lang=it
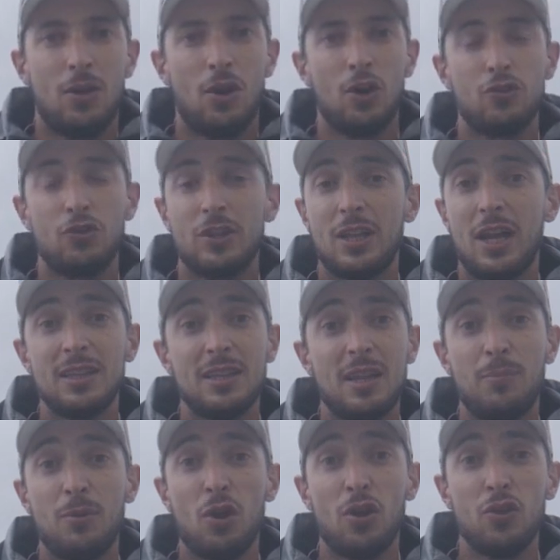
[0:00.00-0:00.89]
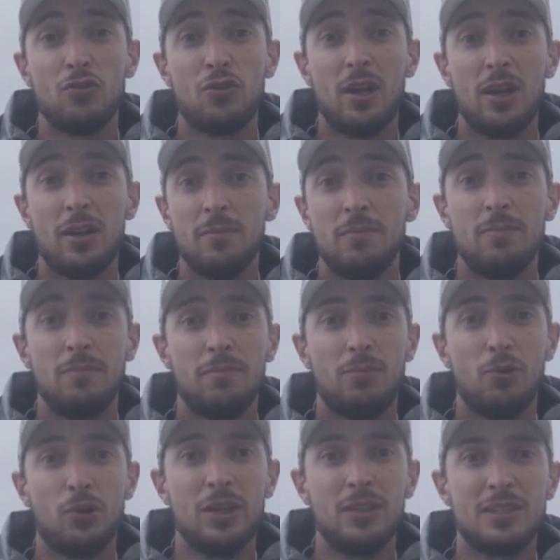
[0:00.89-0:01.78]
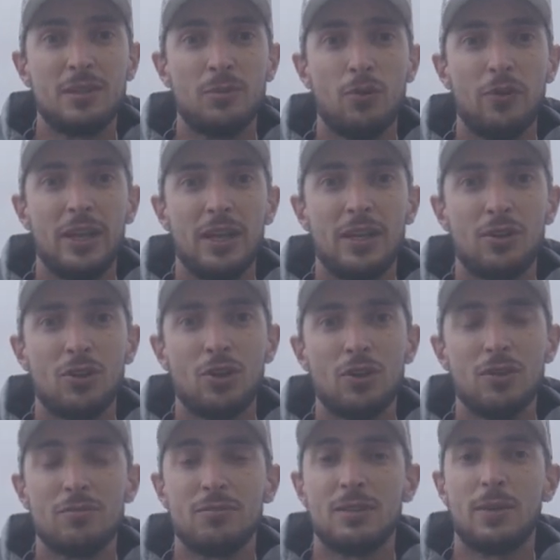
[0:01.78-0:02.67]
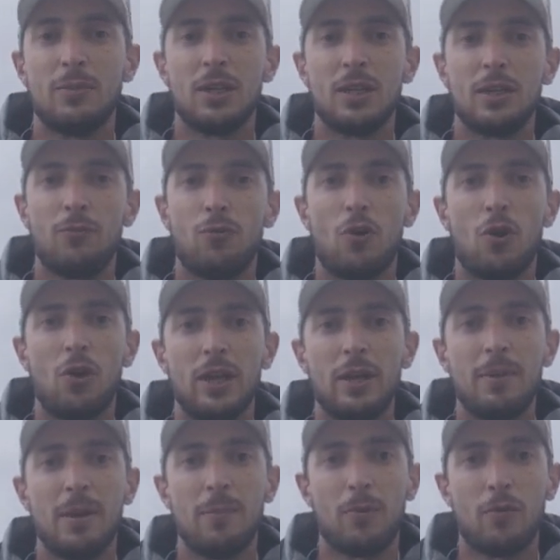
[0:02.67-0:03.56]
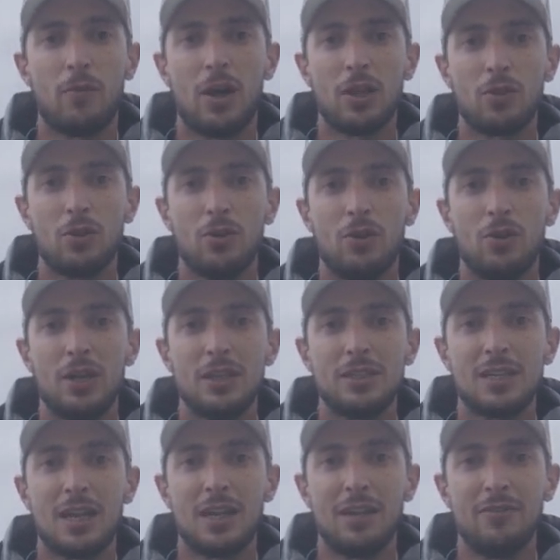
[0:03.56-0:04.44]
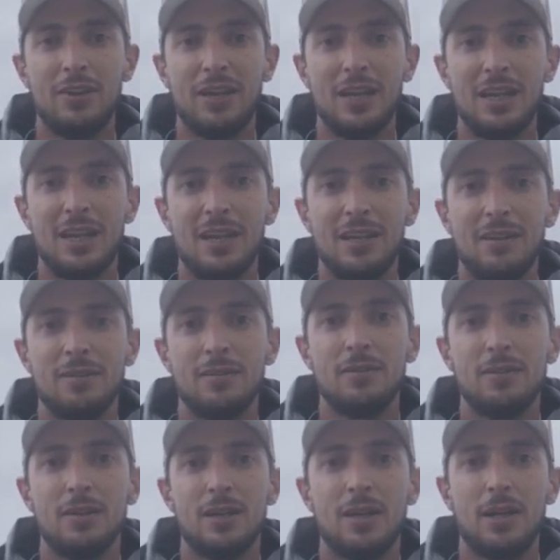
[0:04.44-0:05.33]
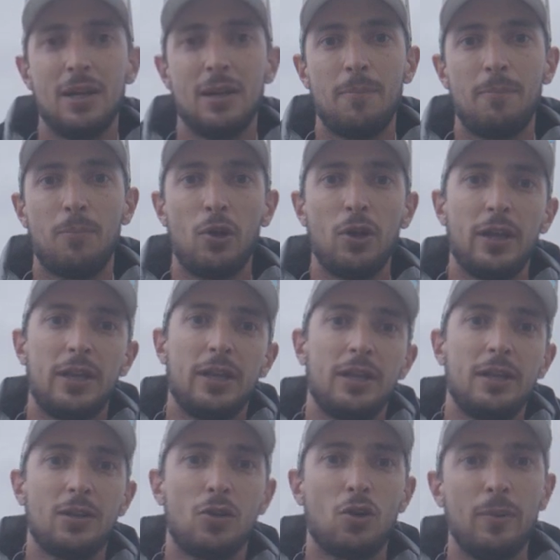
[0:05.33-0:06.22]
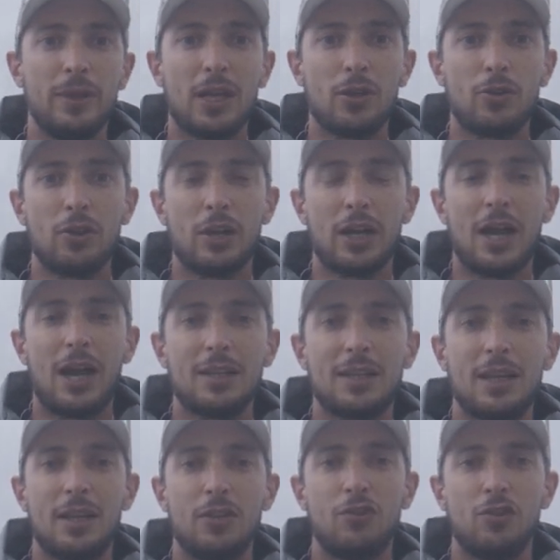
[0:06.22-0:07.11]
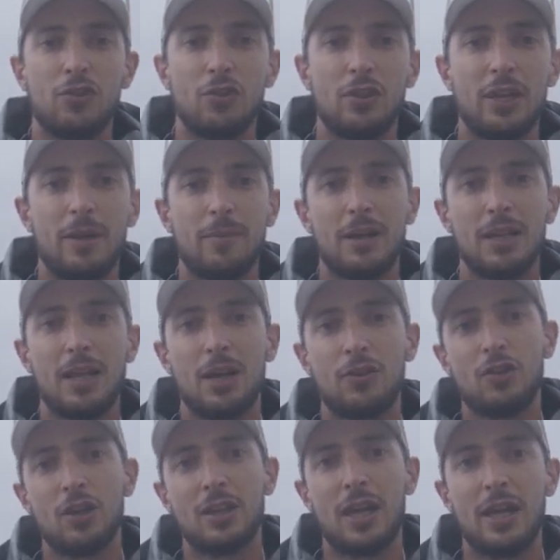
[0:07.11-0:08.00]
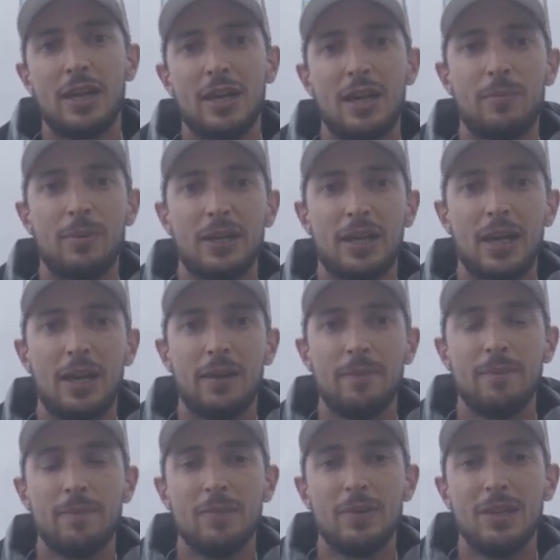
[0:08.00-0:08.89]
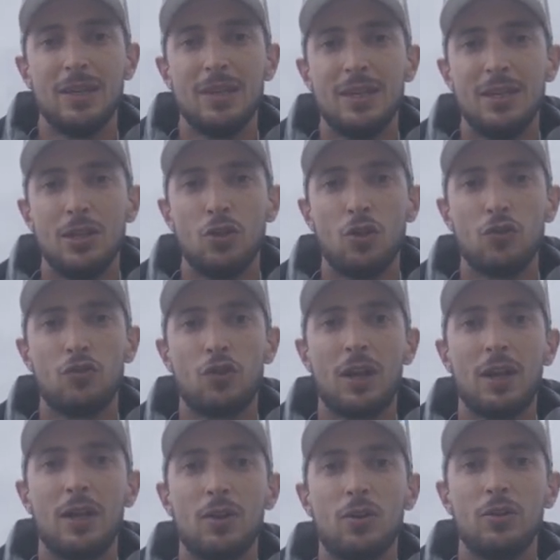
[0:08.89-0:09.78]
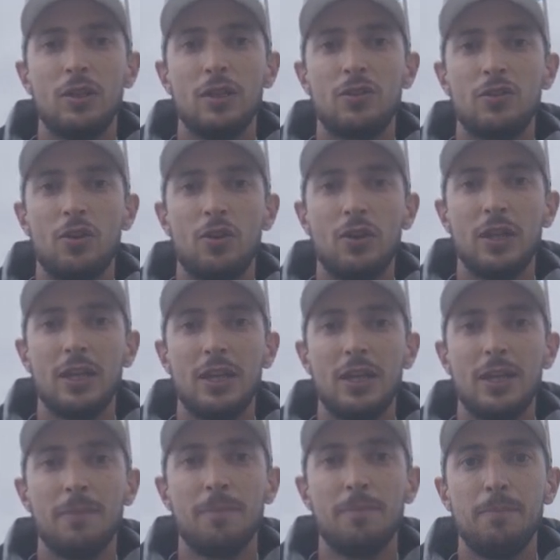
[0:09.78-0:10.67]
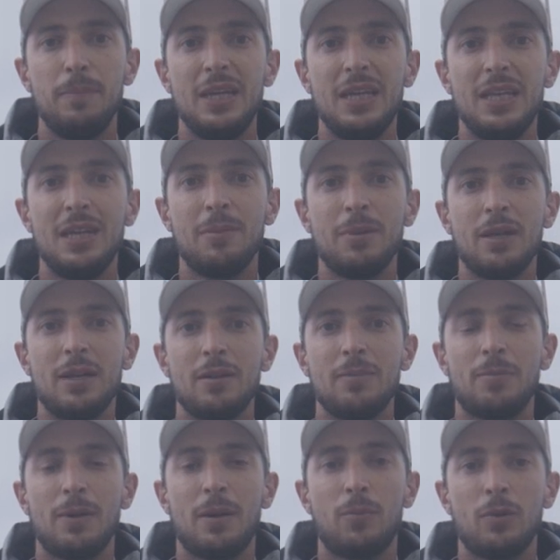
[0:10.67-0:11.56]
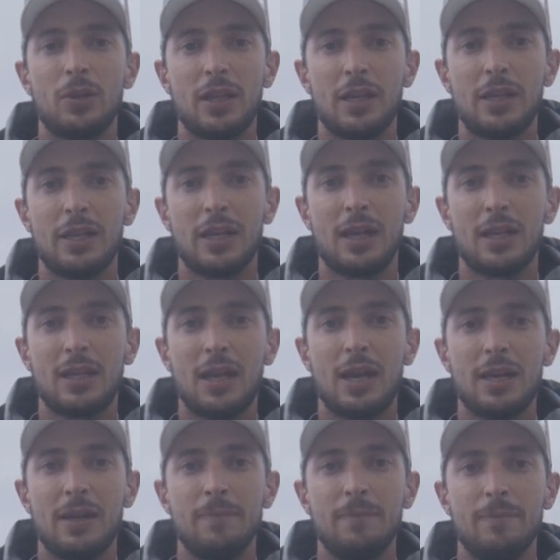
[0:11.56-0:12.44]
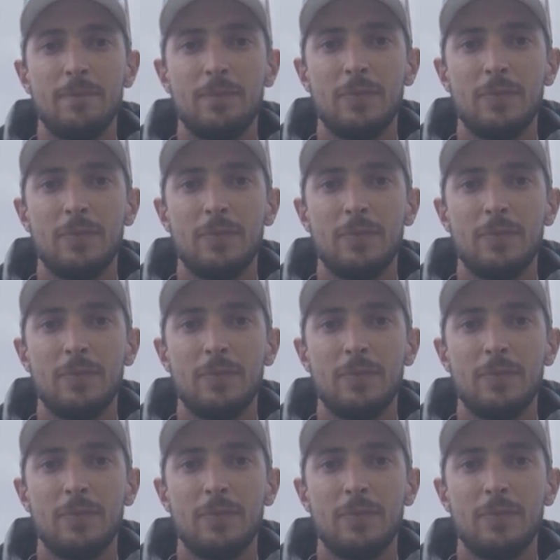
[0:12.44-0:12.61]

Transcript: Oggi tanta pioggia, pochissimo vento, siamo andati fuori, abbiamo provato a essere le vele, eh, poi il comitato di regata ha deciso di rimandarci a terra perché non c'erano le condizioni minime per poter regatare.